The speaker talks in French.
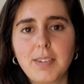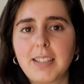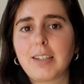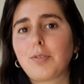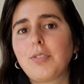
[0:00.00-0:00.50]
C'est
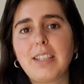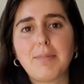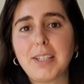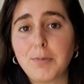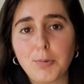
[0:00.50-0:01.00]
quelque chose qui
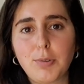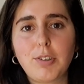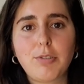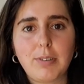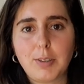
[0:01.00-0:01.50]
m'anime depuis que
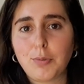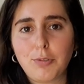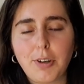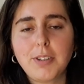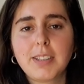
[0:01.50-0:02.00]
je suis toute
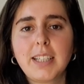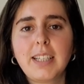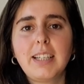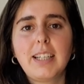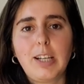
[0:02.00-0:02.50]
jeune.
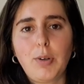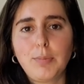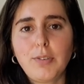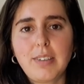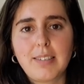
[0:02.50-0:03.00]
Et le
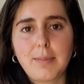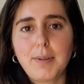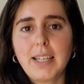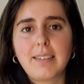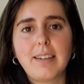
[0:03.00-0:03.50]

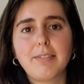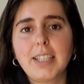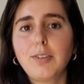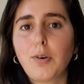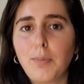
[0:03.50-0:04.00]
M2CCP a été un vrai
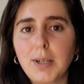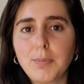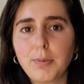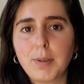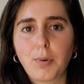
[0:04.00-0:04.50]
tremplin
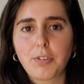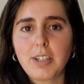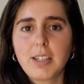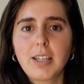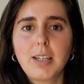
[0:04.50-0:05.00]
pour mes
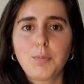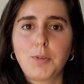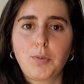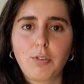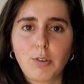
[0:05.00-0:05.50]
projets,
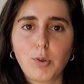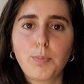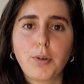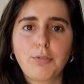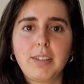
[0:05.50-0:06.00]
puisque j'ai eu
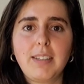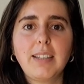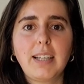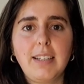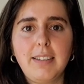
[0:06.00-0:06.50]
l'opportunité
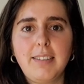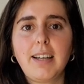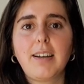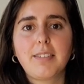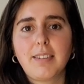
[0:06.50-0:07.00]
de réaliser
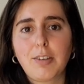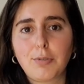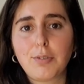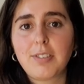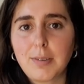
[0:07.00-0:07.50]
un stage
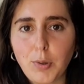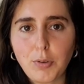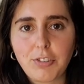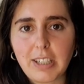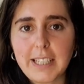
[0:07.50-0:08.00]
de six mois au
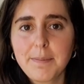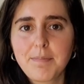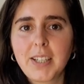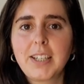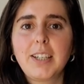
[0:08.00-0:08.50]
Chili.
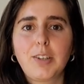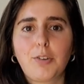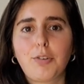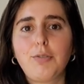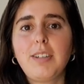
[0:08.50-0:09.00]

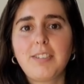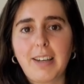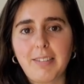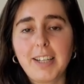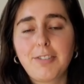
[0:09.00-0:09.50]
Aujourd'hui, je
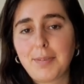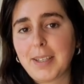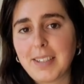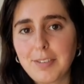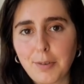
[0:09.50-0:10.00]
travaille, chez ma
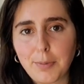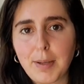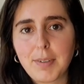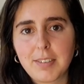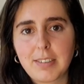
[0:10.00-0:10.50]
thèse dans le
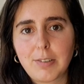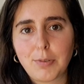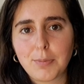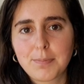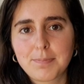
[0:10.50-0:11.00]
même institut.